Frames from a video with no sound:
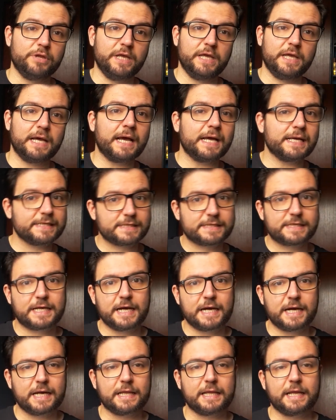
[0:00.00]
día
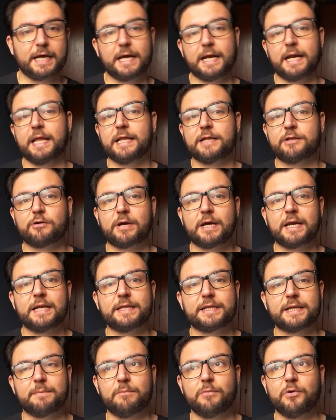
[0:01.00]
Scarl dejará de tocar el
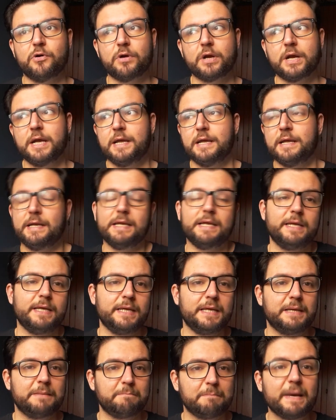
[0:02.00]
tambor
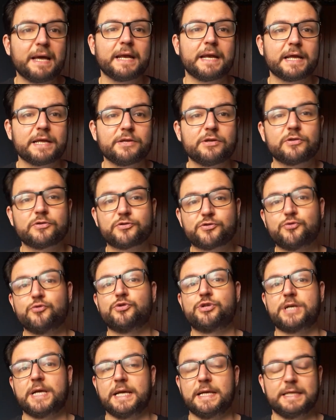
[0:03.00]
y Mana
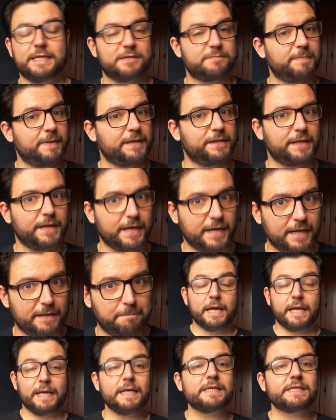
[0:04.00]
Yotsushai despertará.
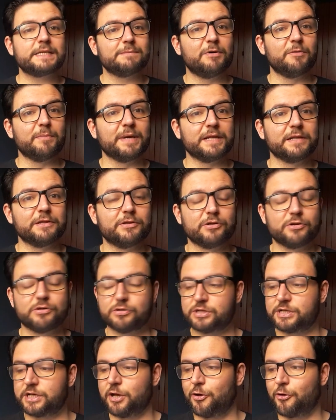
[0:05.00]
En ese momento
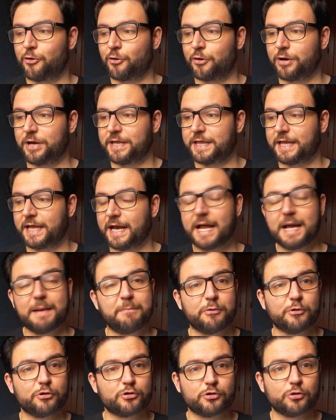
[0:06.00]
se horrorizará
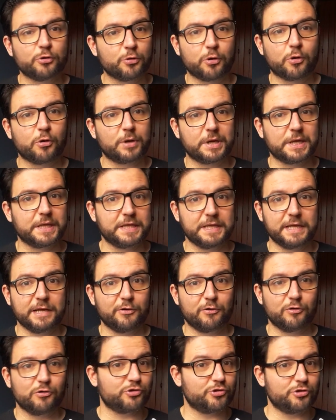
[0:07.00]
por todo lo que
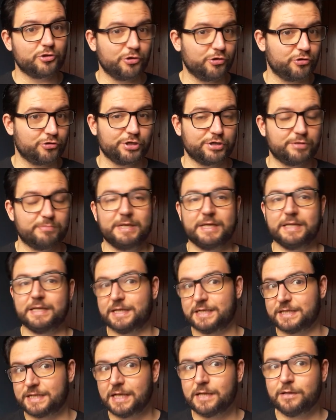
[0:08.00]
hicieron los dioses
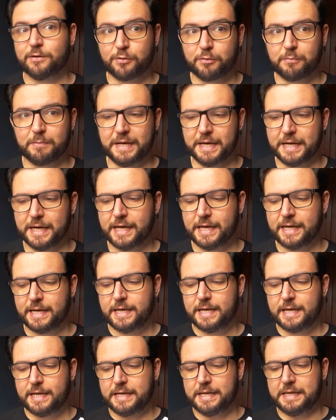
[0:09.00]
mientras él dormía
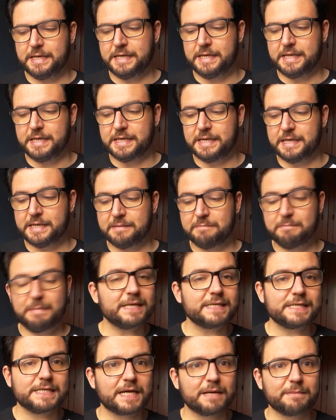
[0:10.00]
y
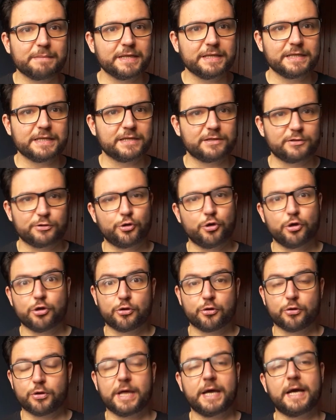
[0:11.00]
básicamente
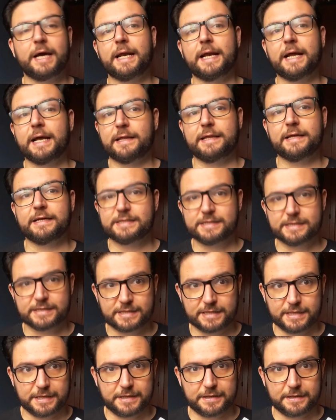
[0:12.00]
todo dejará de existir.